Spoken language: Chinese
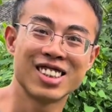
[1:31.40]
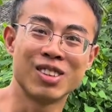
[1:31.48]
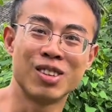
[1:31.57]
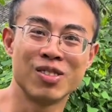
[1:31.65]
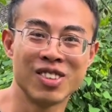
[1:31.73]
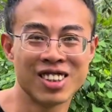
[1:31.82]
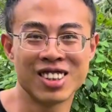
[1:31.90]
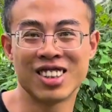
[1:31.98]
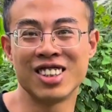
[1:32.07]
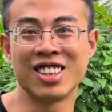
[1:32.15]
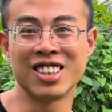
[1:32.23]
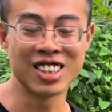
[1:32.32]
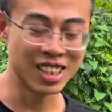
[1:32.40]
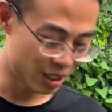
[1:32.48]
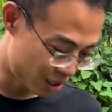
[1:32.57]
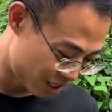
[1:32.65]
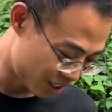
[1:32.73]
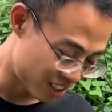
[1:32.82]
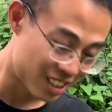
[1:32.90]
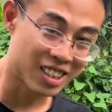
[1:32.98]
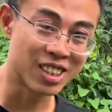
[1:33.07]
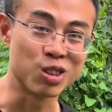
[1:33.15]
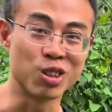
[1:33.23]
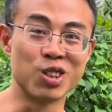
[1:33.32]
我，
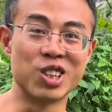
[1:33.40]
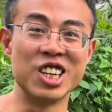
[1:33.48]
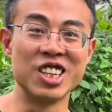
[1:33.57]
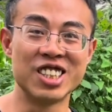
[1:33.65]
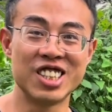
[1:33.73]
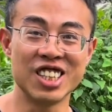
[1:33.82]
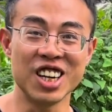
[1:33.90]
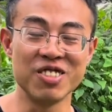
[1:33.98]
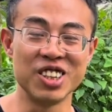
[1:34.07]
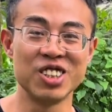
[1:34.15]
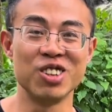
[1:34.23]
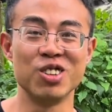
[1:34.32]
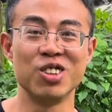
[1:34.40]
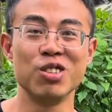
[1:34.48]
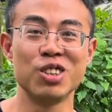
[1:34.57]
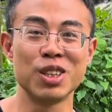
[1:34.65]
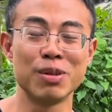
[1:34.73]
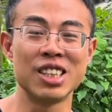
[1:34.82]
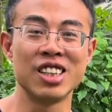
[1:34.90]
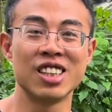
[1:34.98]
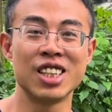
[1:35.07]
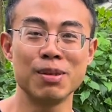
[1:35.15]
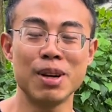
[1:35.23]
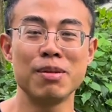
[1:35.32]
所以说现在家里面就有六七百斤、
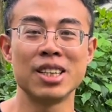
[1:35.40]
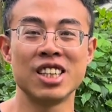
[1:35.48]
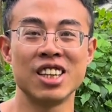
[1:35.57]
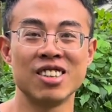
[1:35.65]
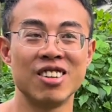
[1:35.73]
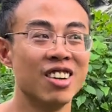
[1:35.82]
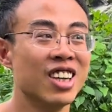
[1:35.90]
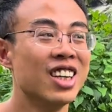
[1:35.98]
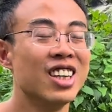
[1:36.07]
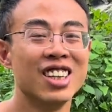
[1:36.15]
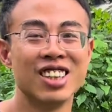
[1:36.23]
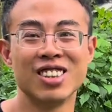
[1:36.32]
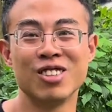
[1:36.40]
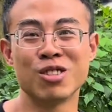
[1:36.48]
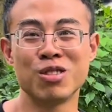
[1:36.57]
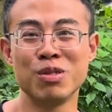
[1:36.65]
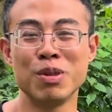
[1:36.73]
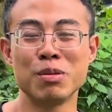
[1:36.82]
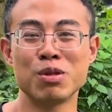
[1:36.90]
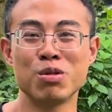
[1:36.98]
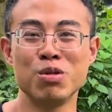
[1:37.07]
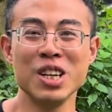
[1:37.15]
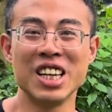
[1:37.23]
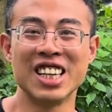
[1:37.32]
七八百斤辣椒，我估计卖不出
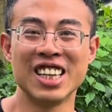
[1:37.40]
去。